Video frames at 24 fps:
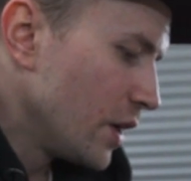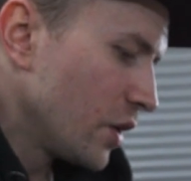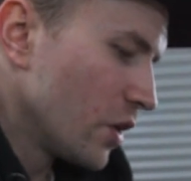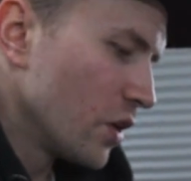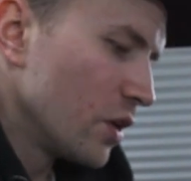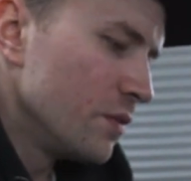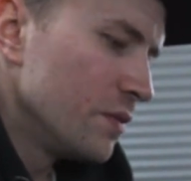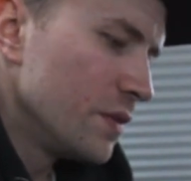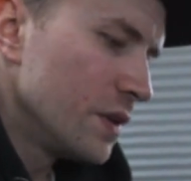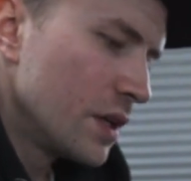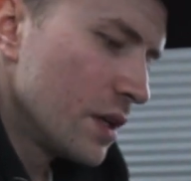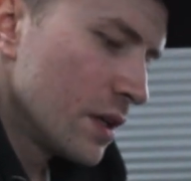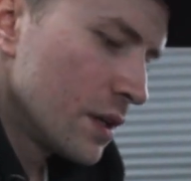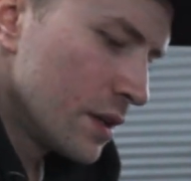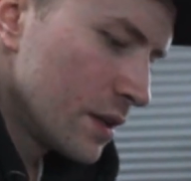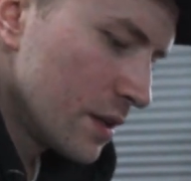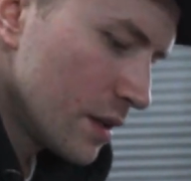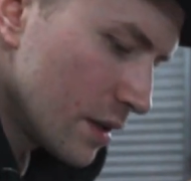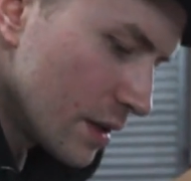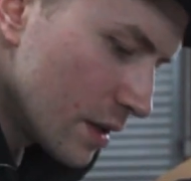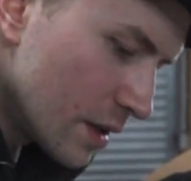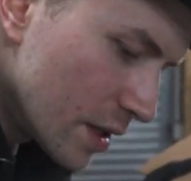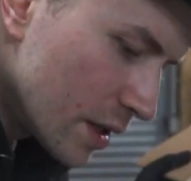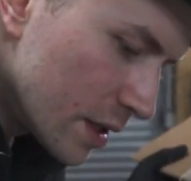können wir
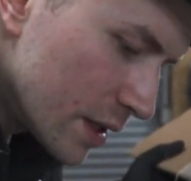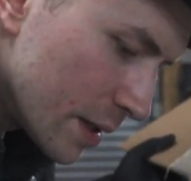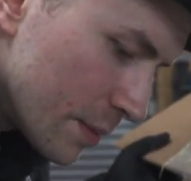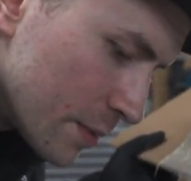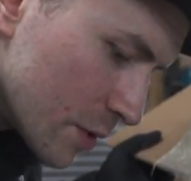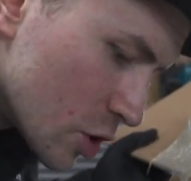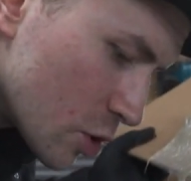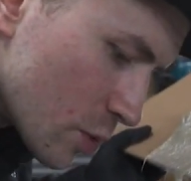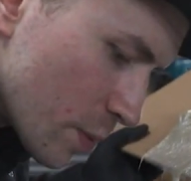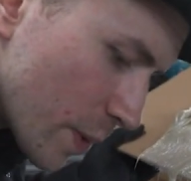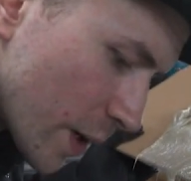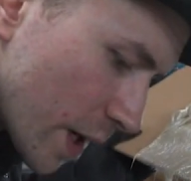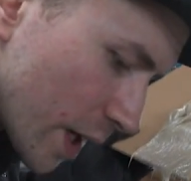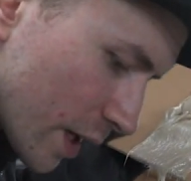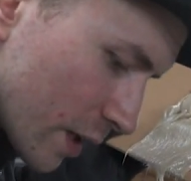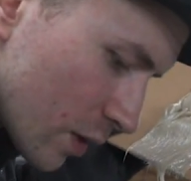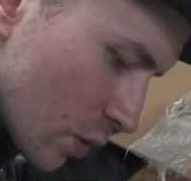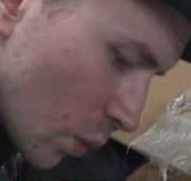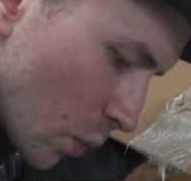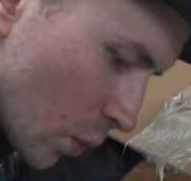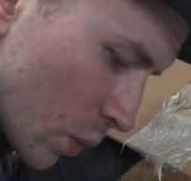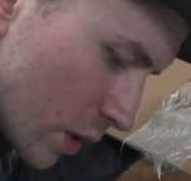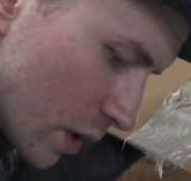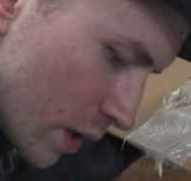dann
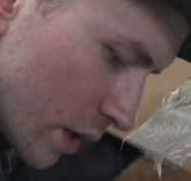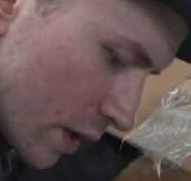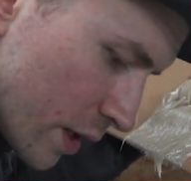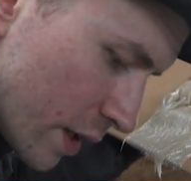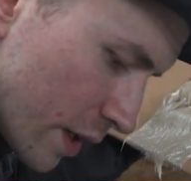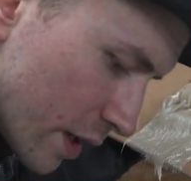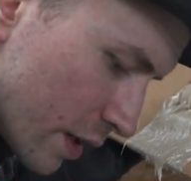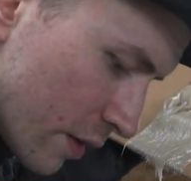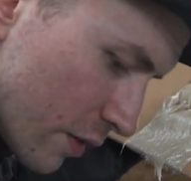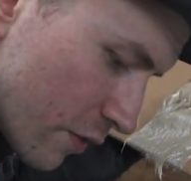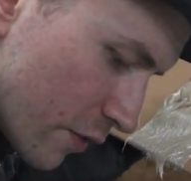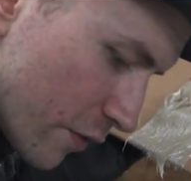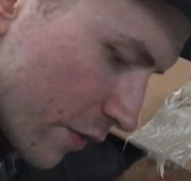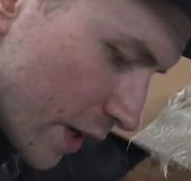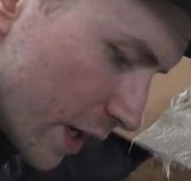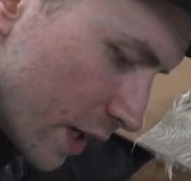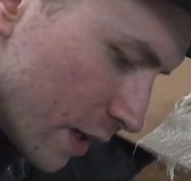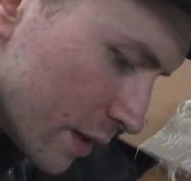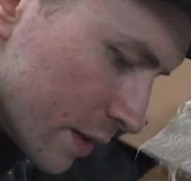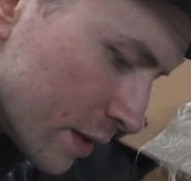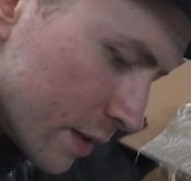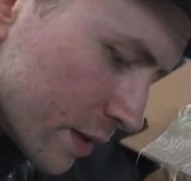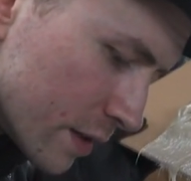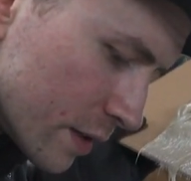dementsprechend unten den
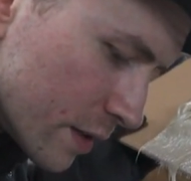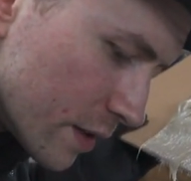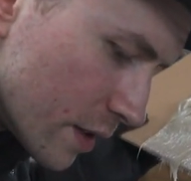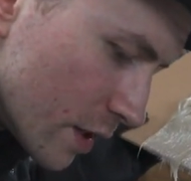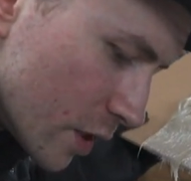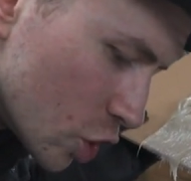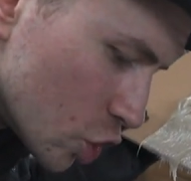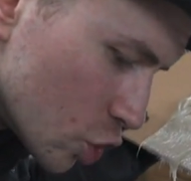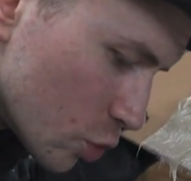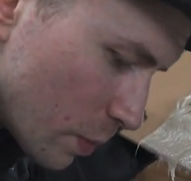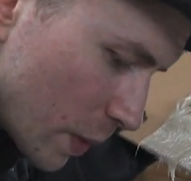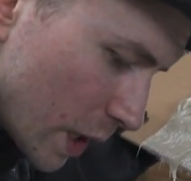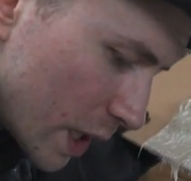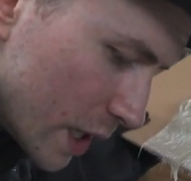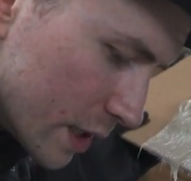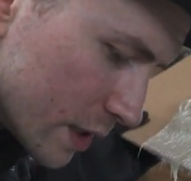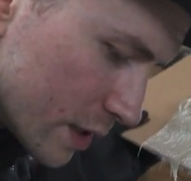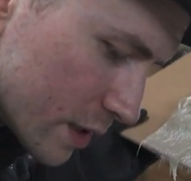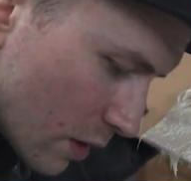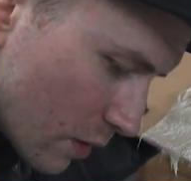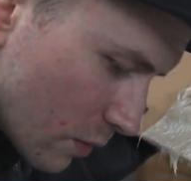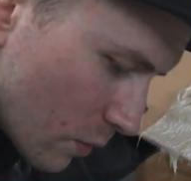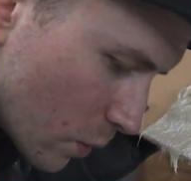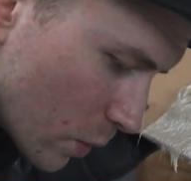fehlenden
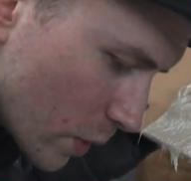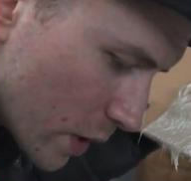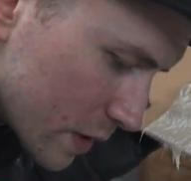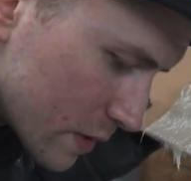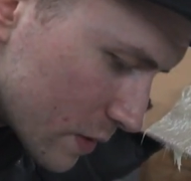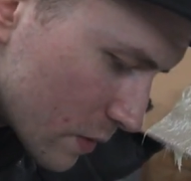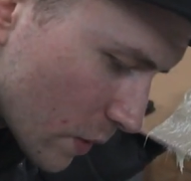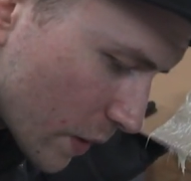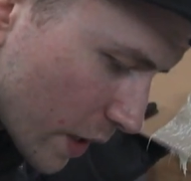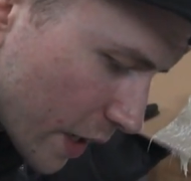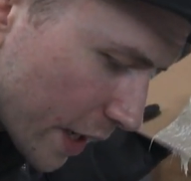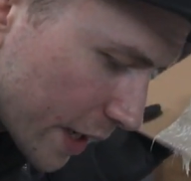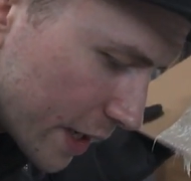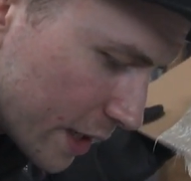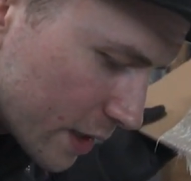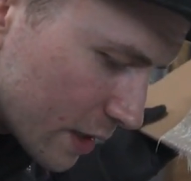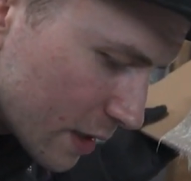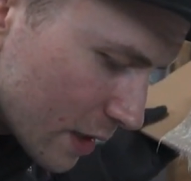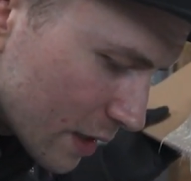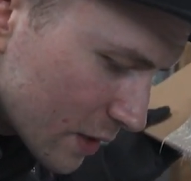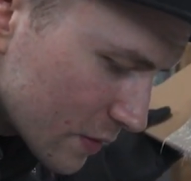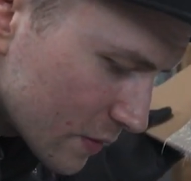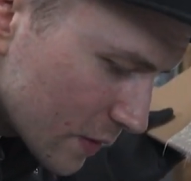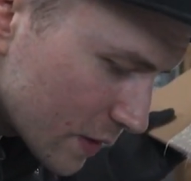Spalt, wo jetzt noch keine
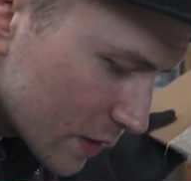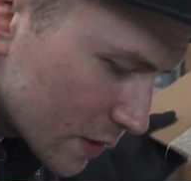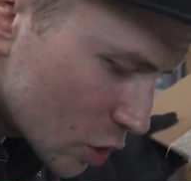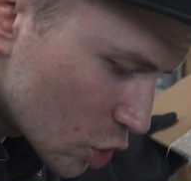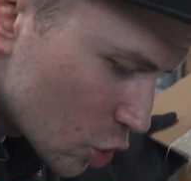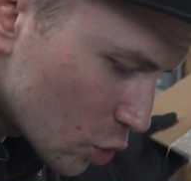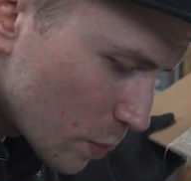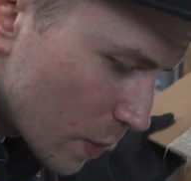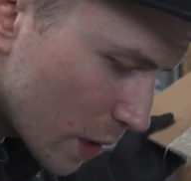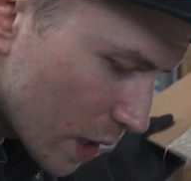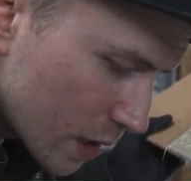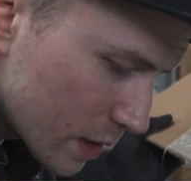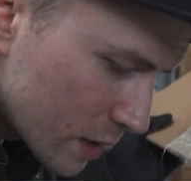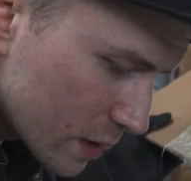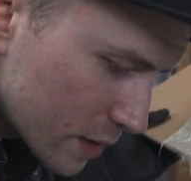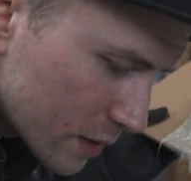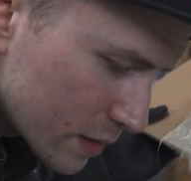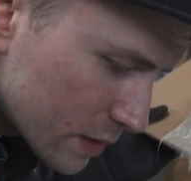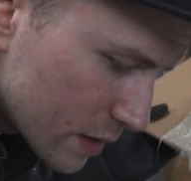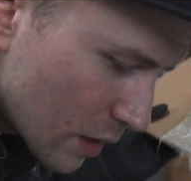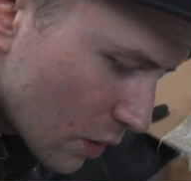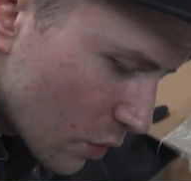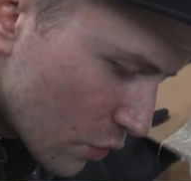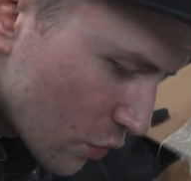Glasfaserspachtel
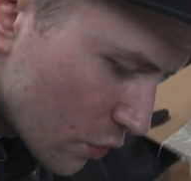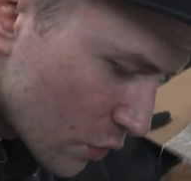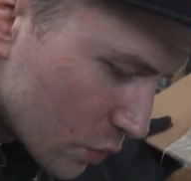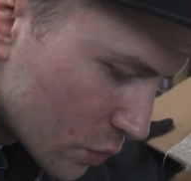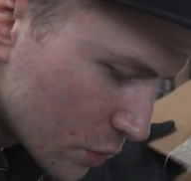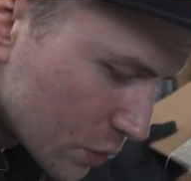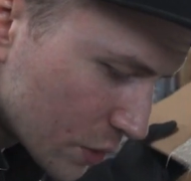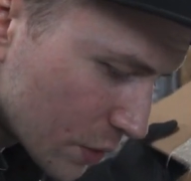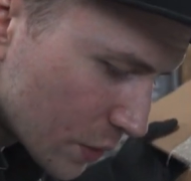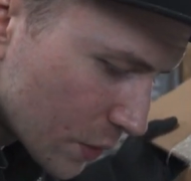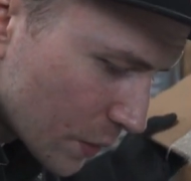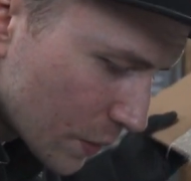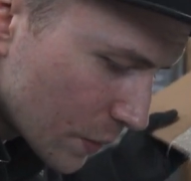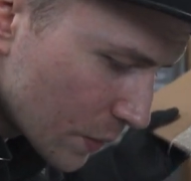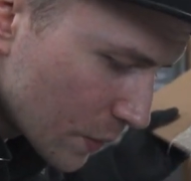ist, auffüllen.